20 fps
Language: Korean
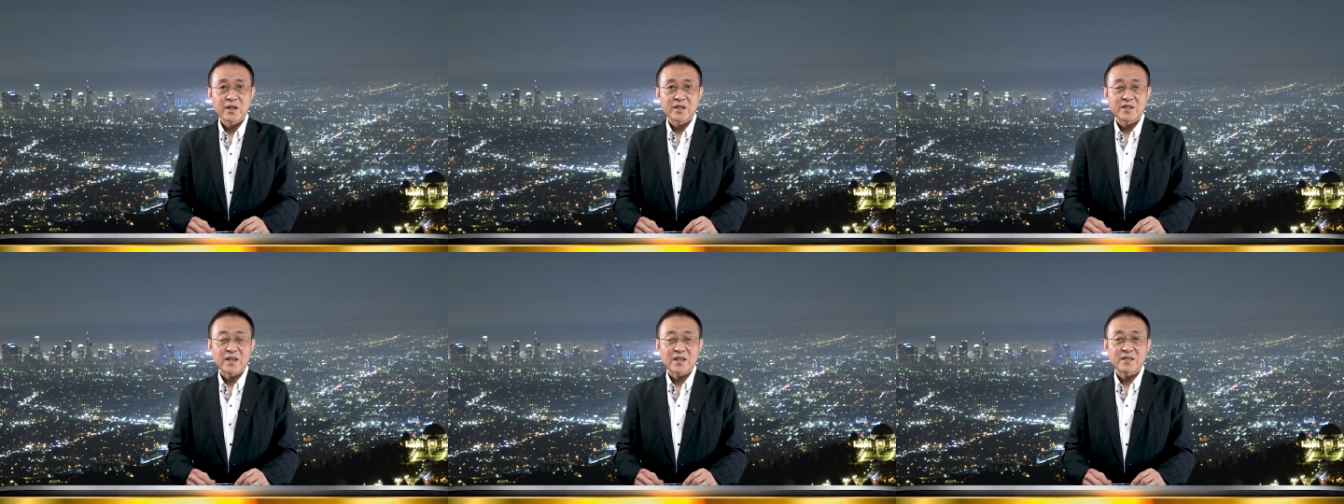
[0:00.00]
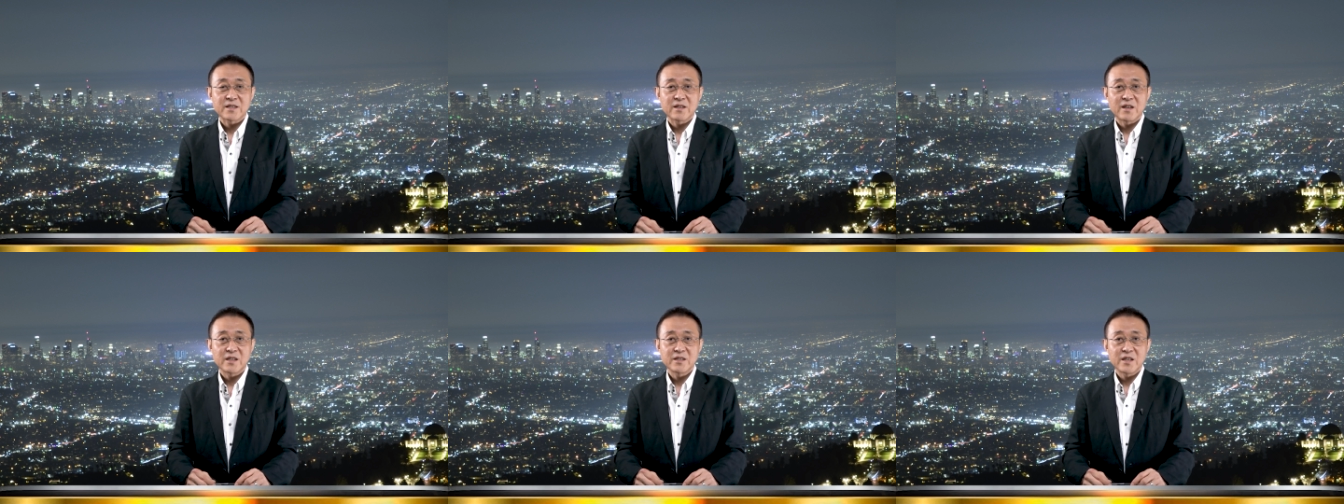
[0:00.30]

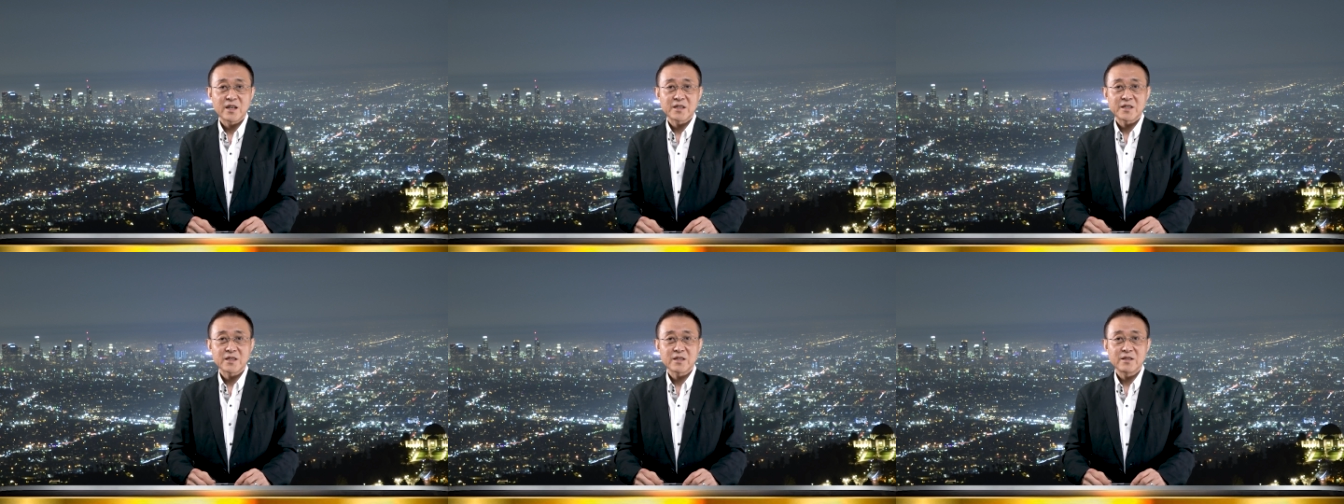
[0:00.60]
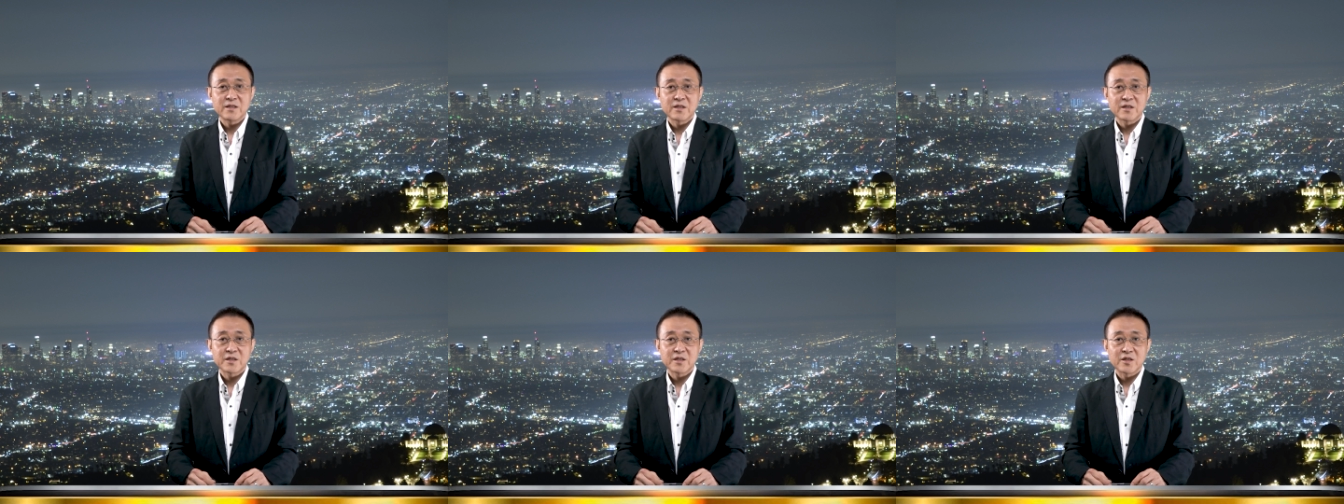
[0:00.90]
작성한
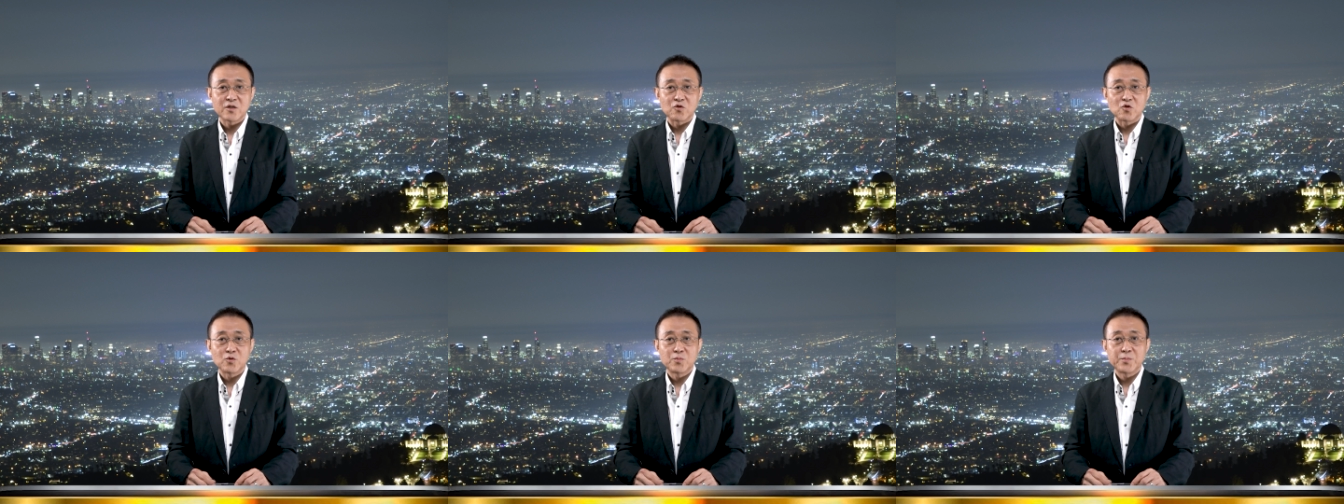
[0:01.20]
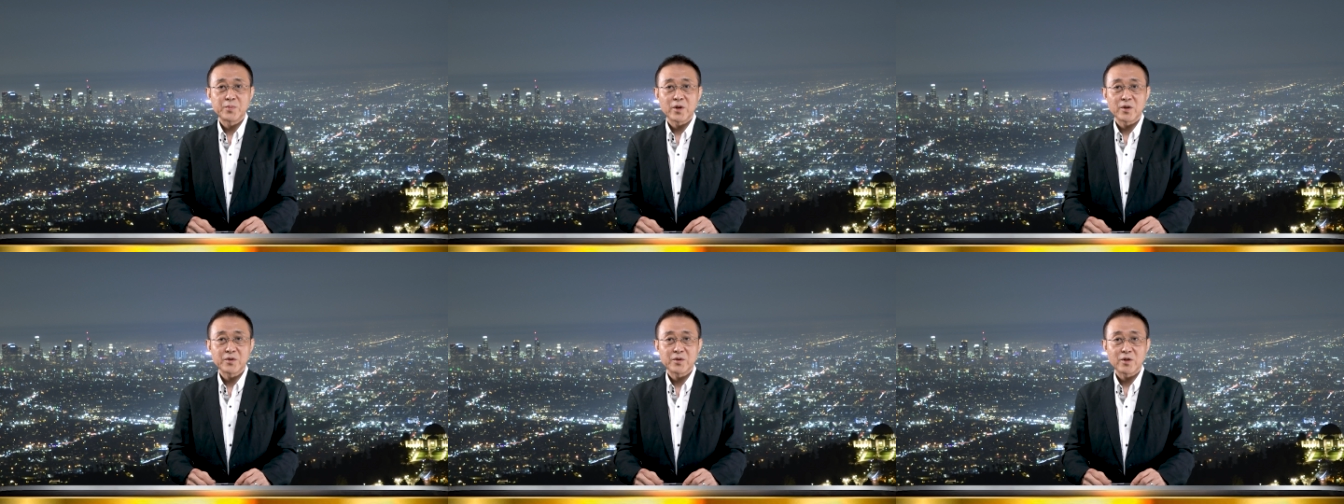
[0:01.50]
양식은 즉시
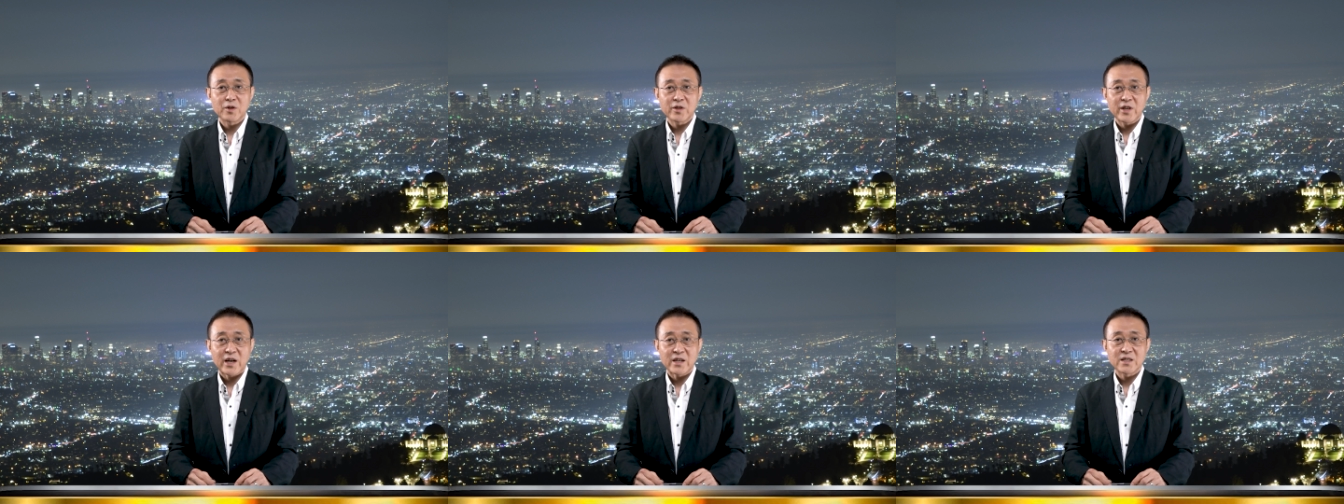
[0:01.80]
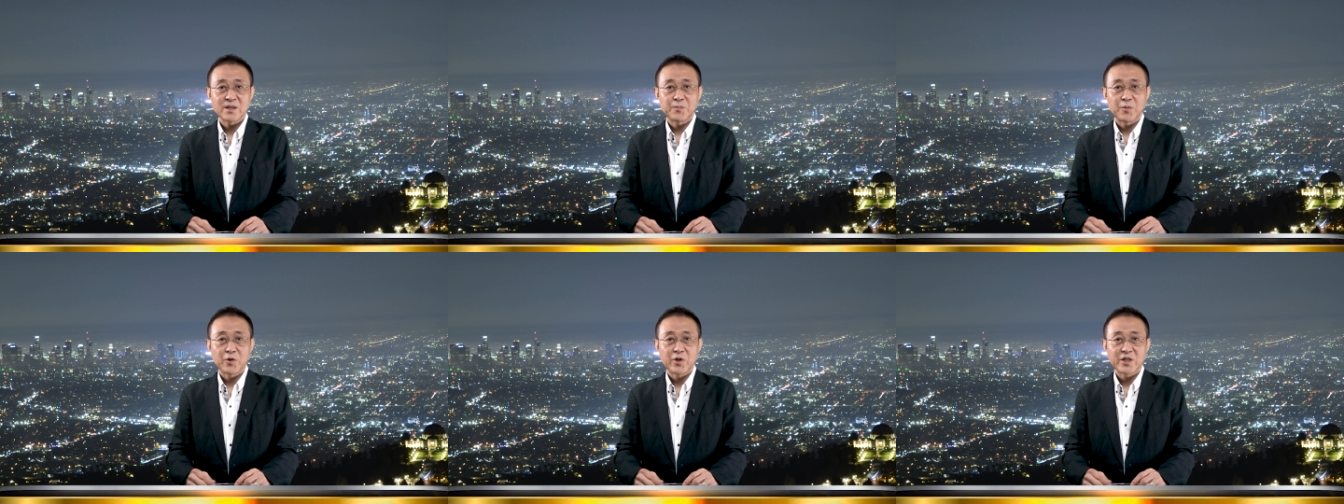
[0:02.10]
우편으로
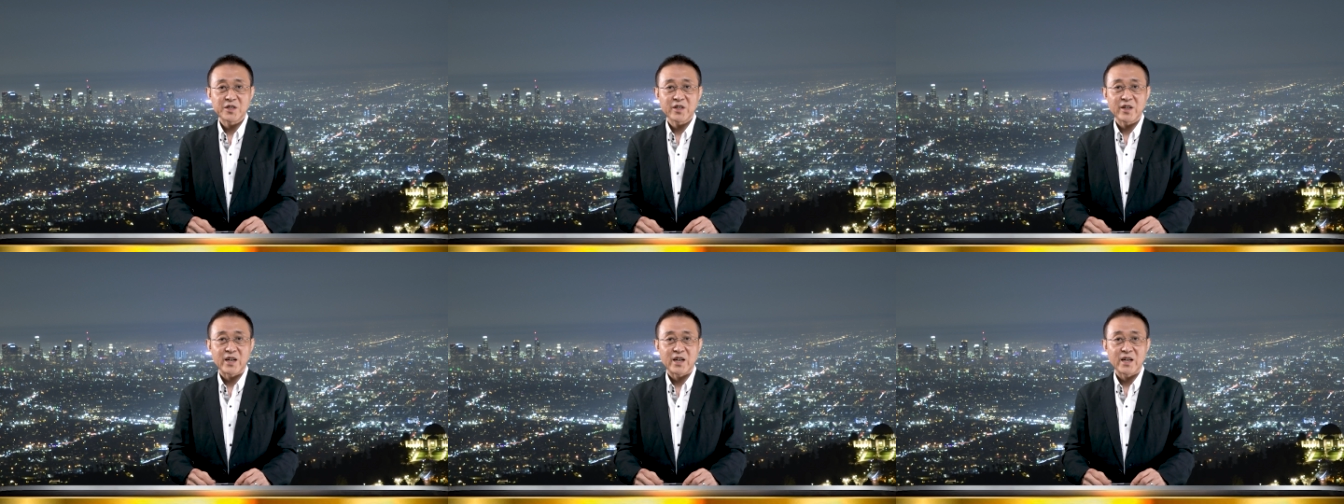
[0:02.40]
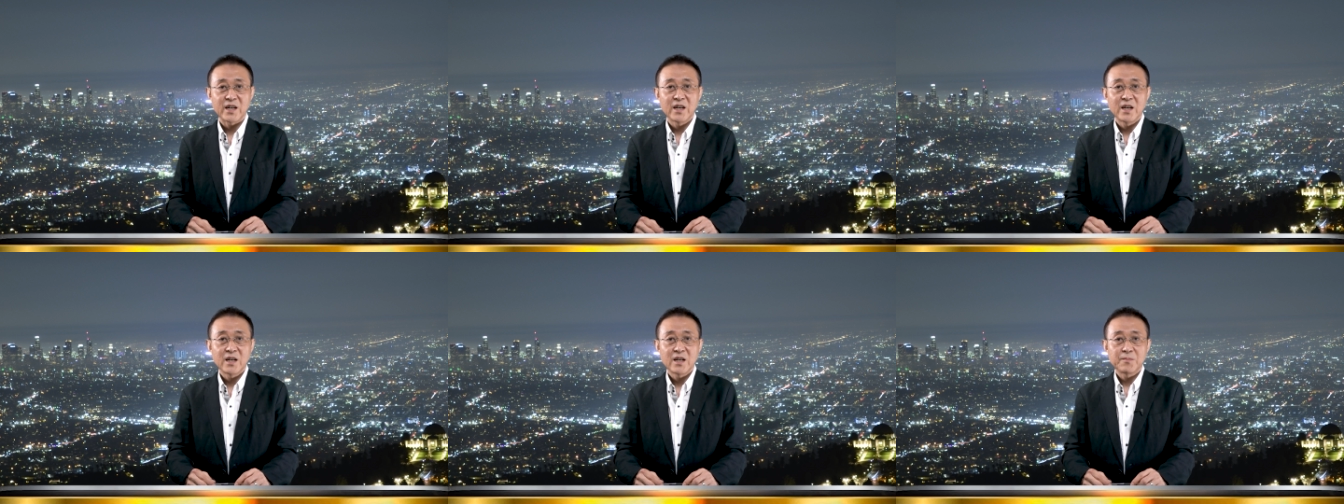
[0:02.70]
다시 보내셔야